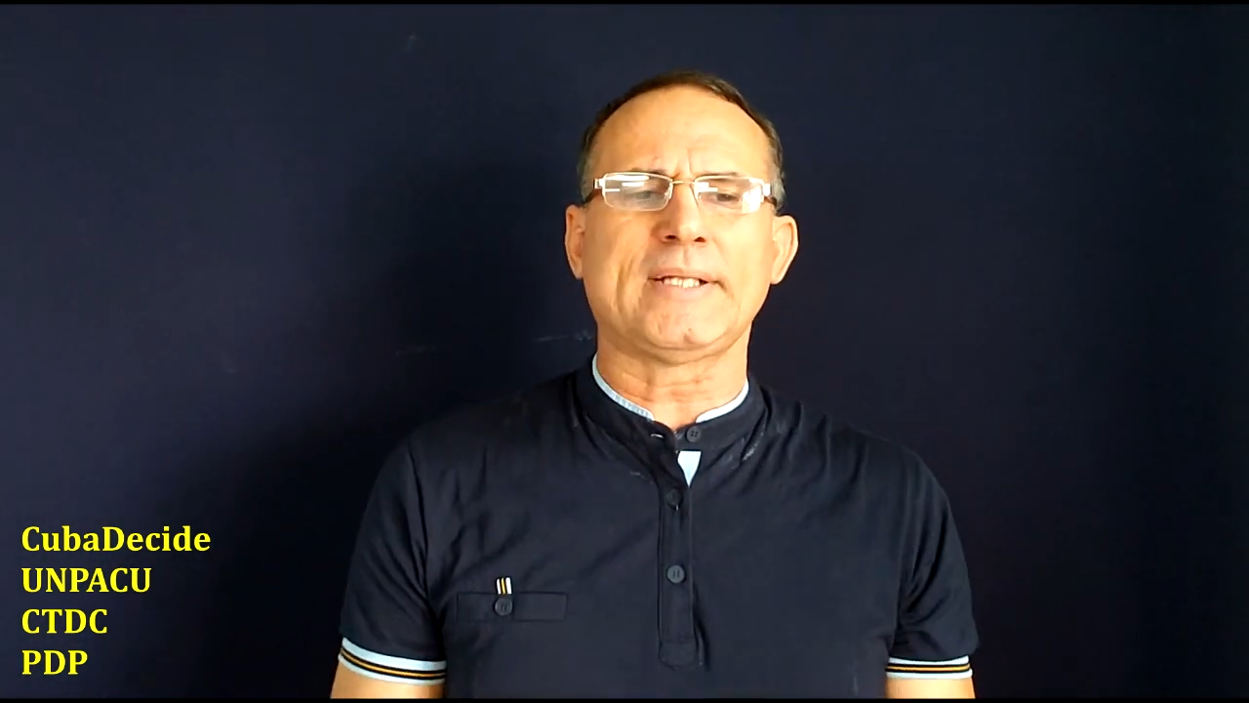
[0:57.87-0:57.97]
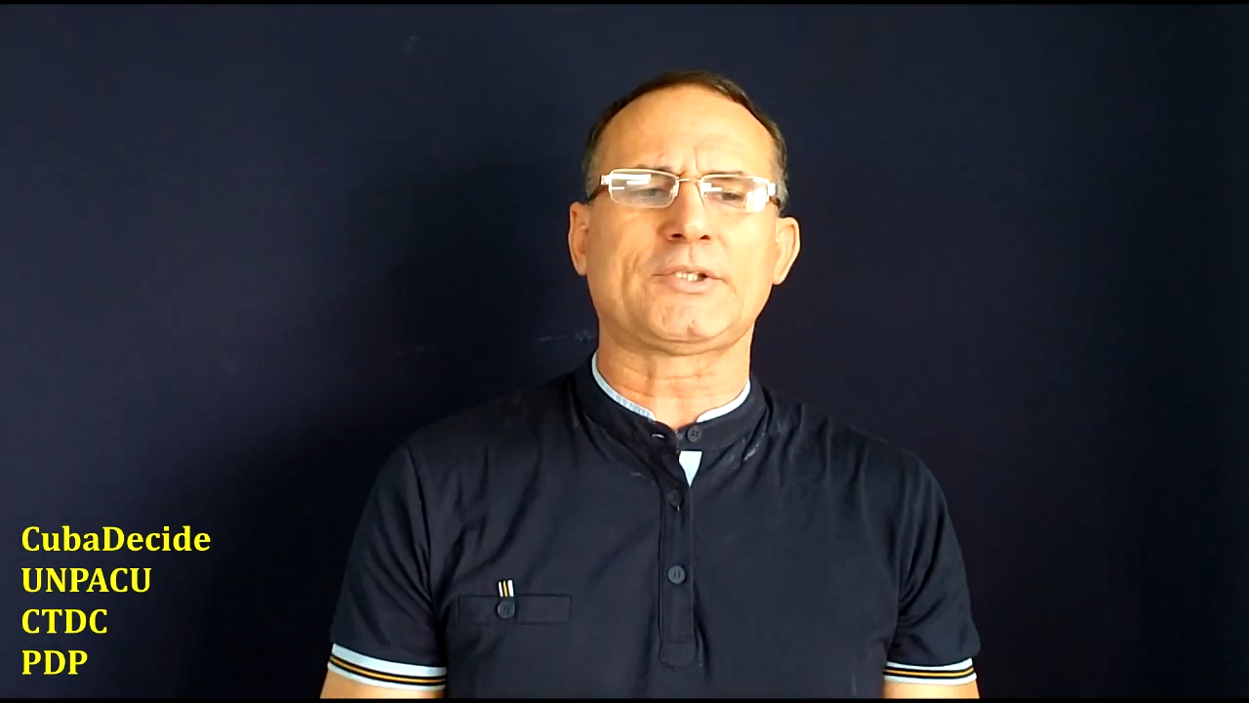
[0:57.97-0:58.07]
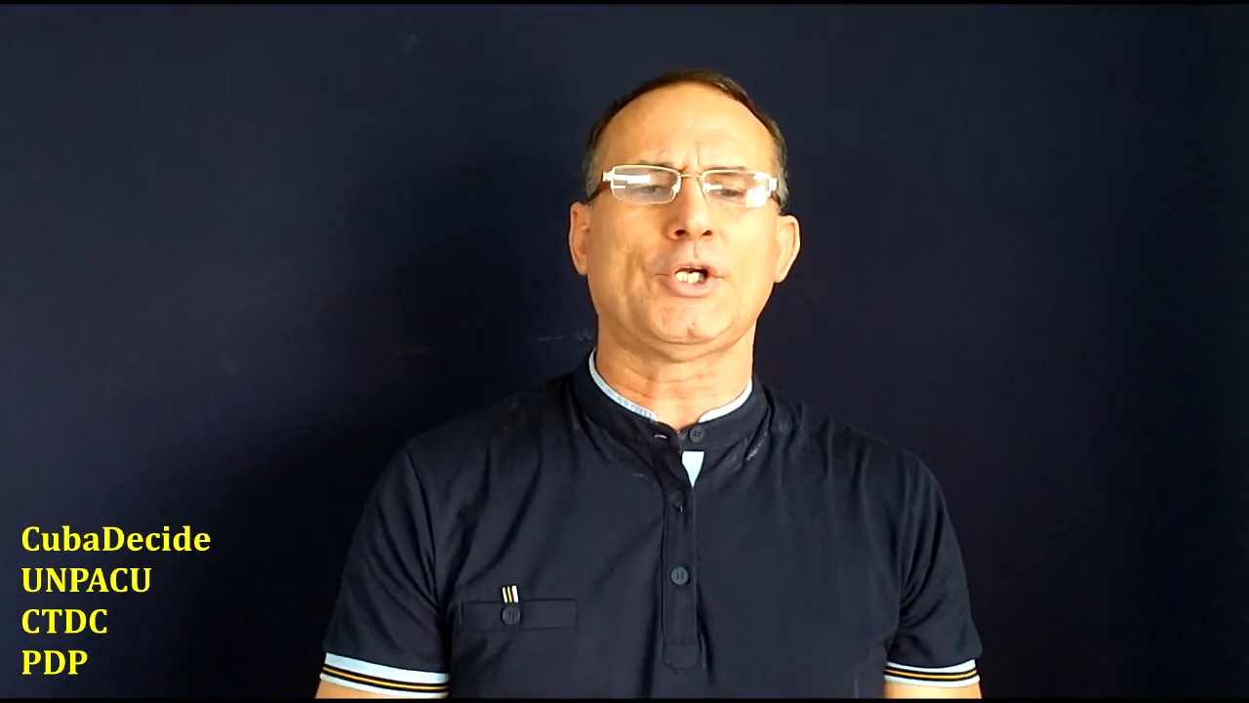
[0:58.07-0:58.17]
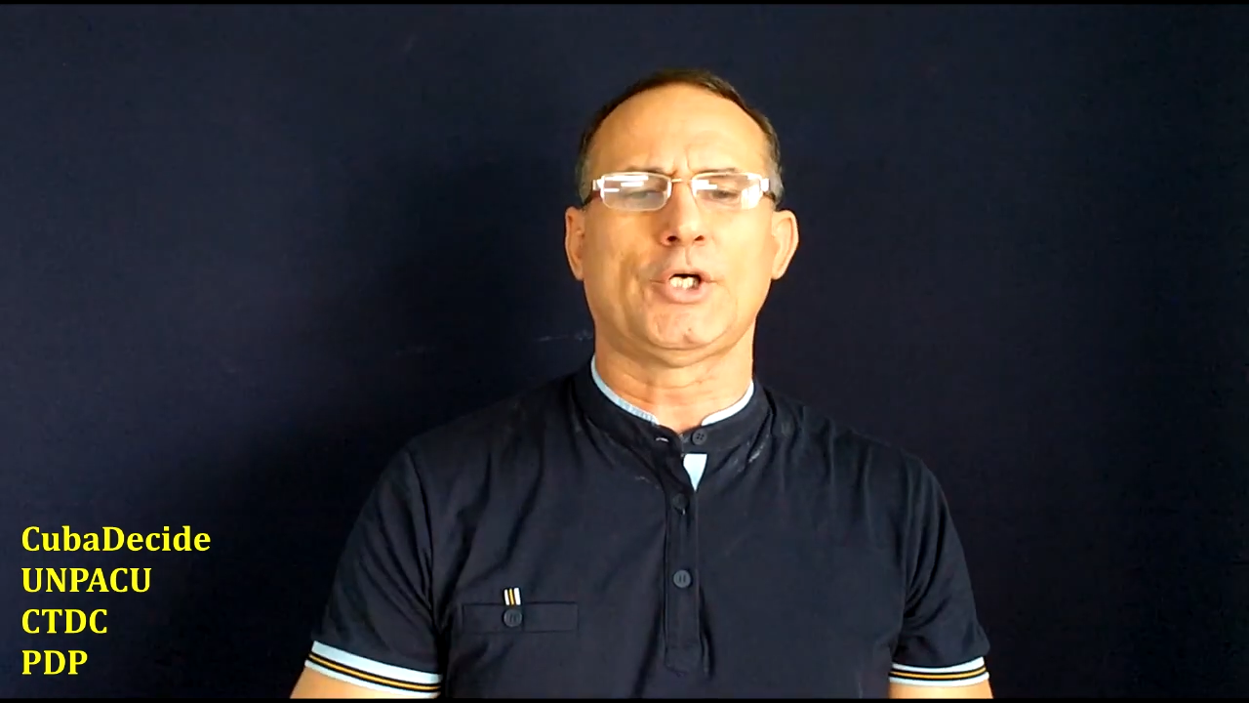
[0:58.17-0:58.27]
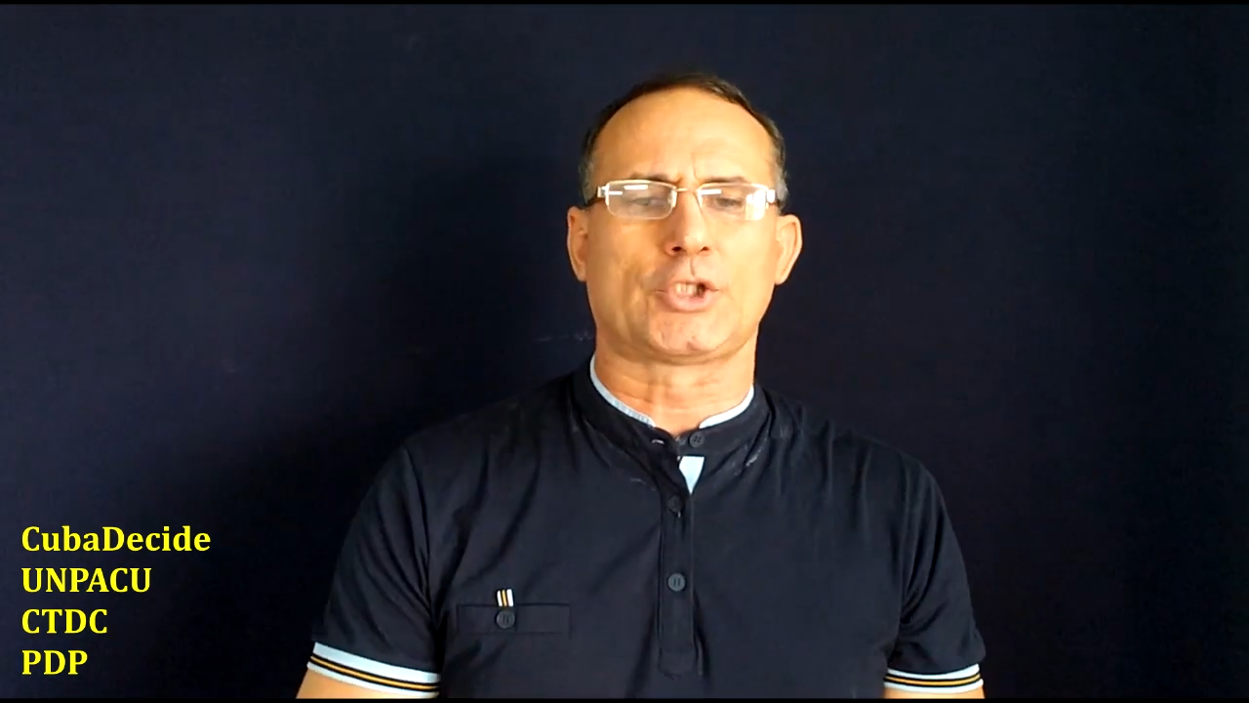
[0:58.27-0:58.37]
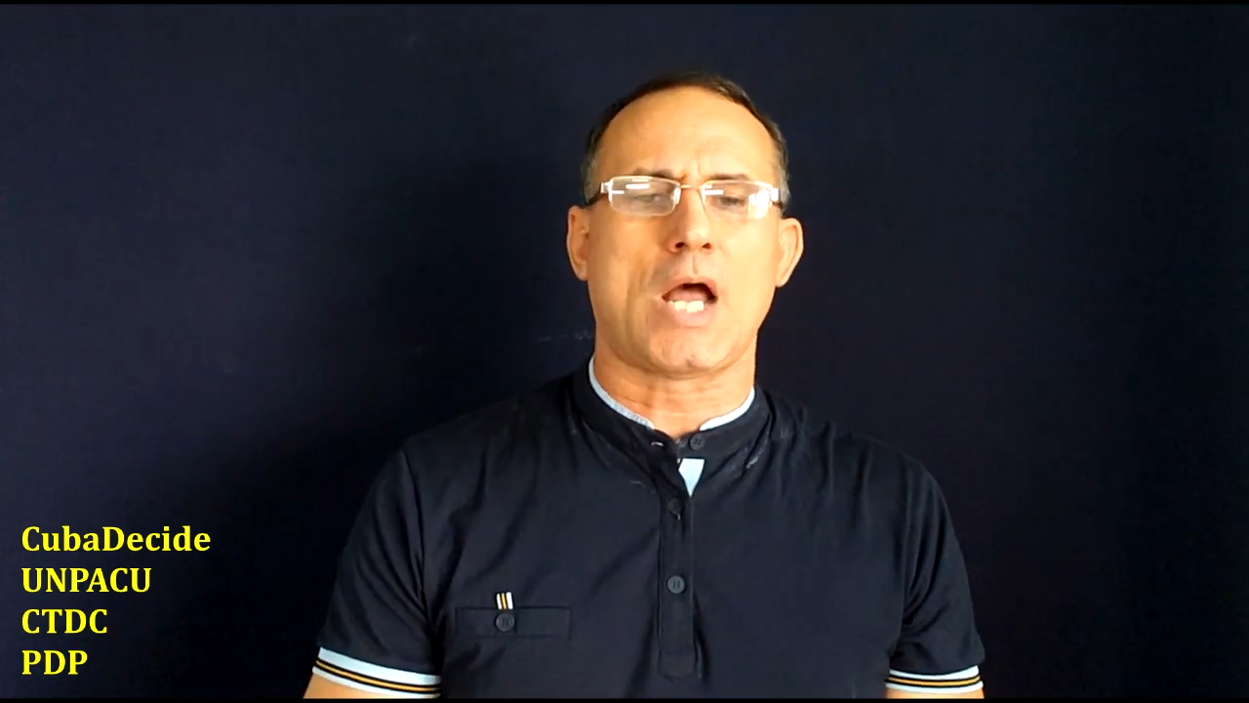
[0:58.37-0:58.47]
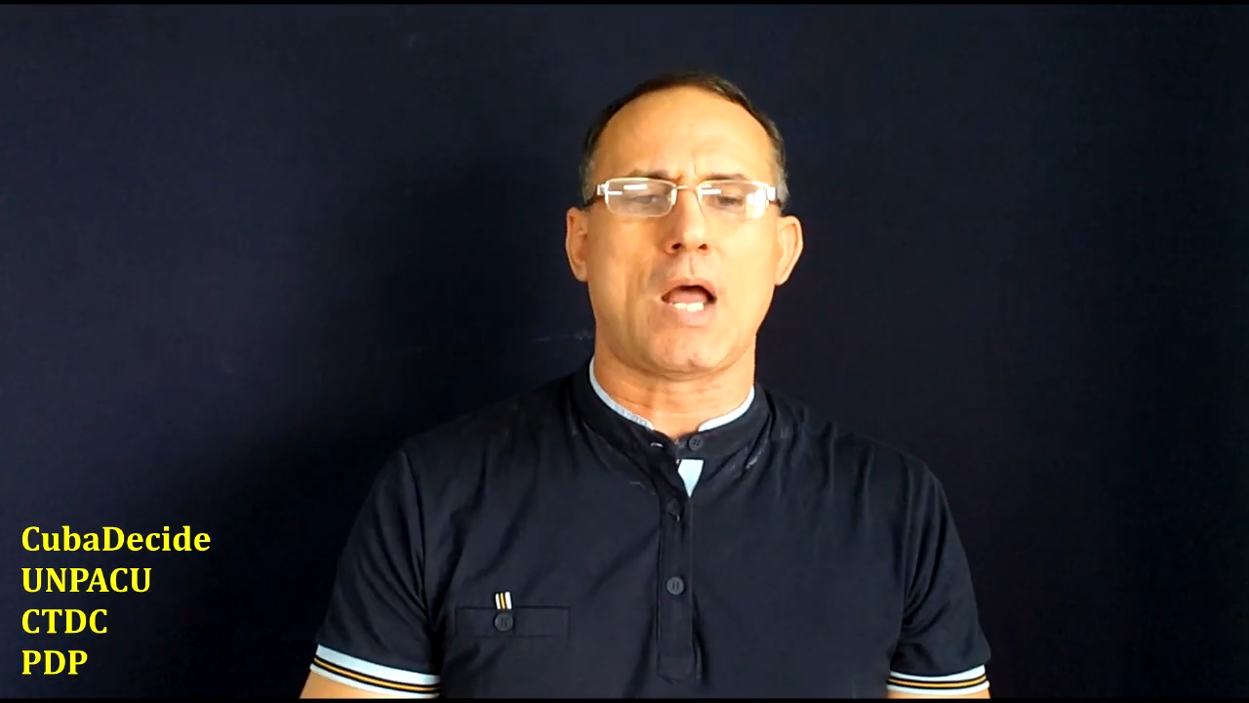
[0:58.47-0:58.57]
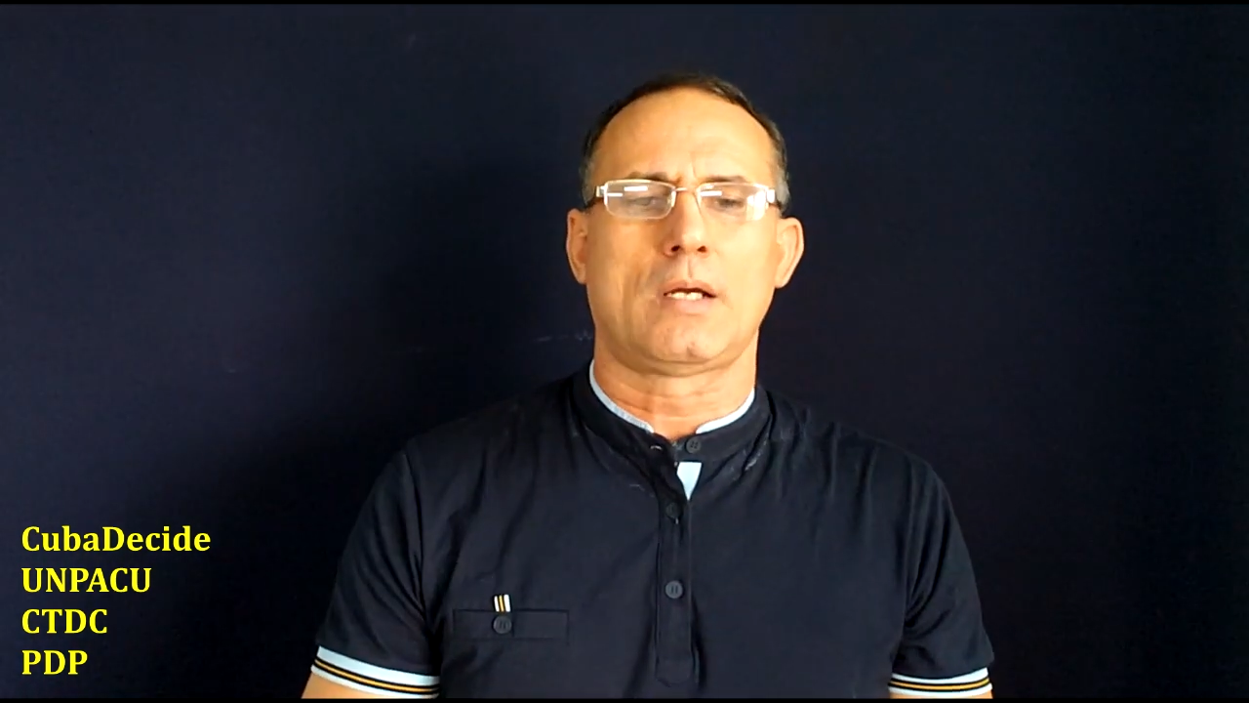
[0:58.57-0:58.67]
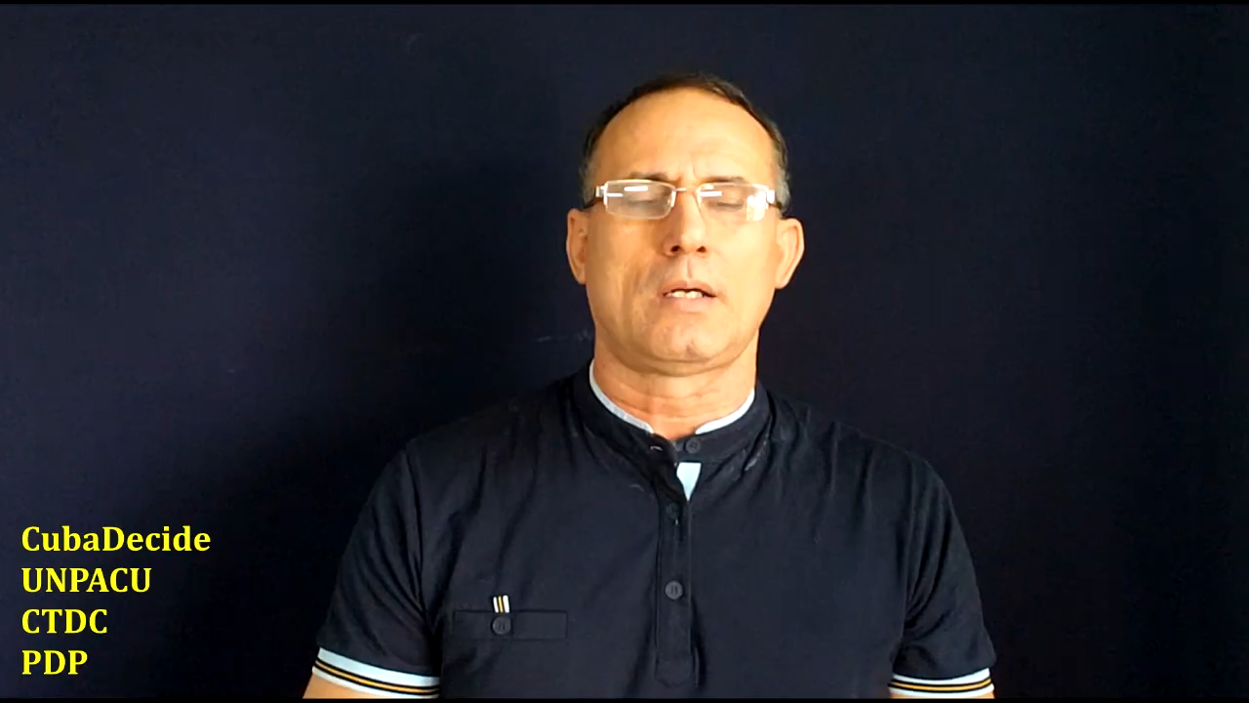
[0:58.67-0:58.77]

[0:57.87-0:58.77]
patriota,